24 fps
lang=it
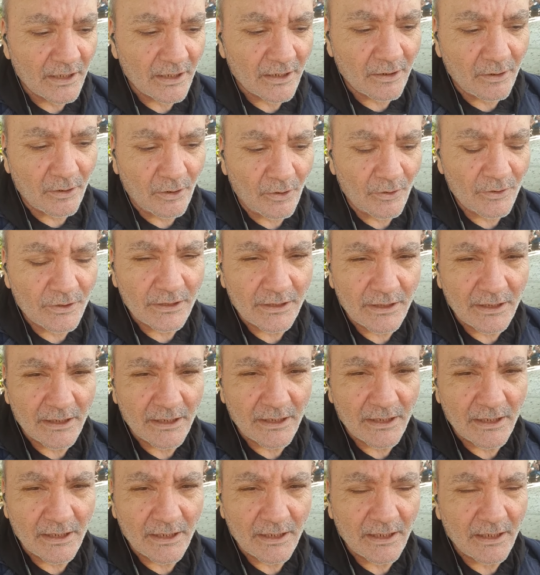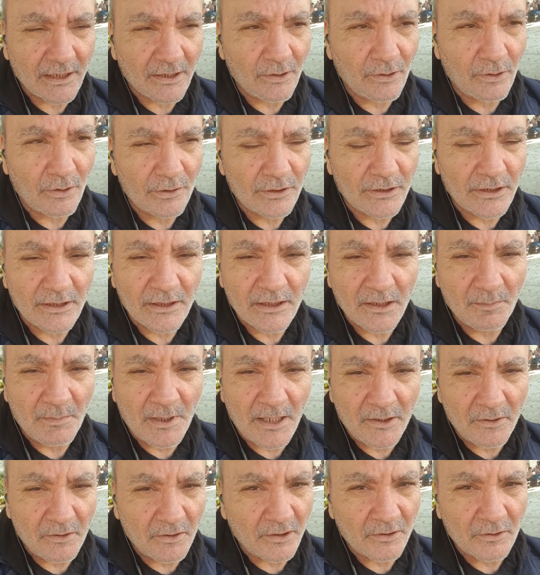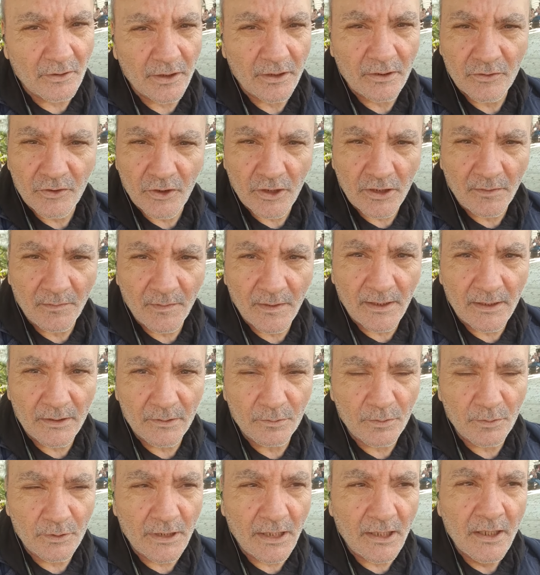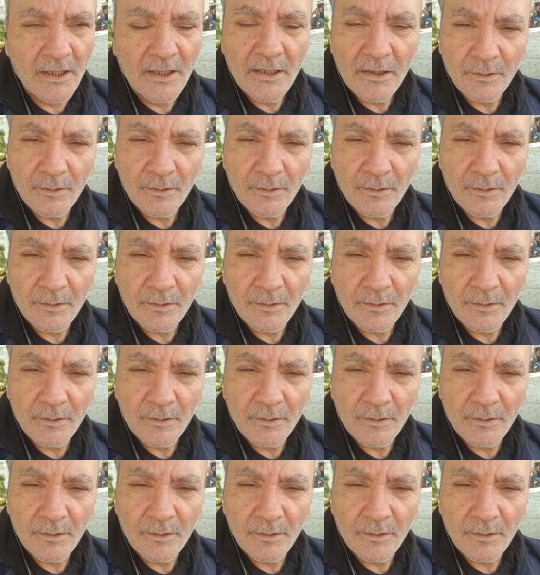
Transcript: Conte con Di Maio, a noi non ce ne frega nulla.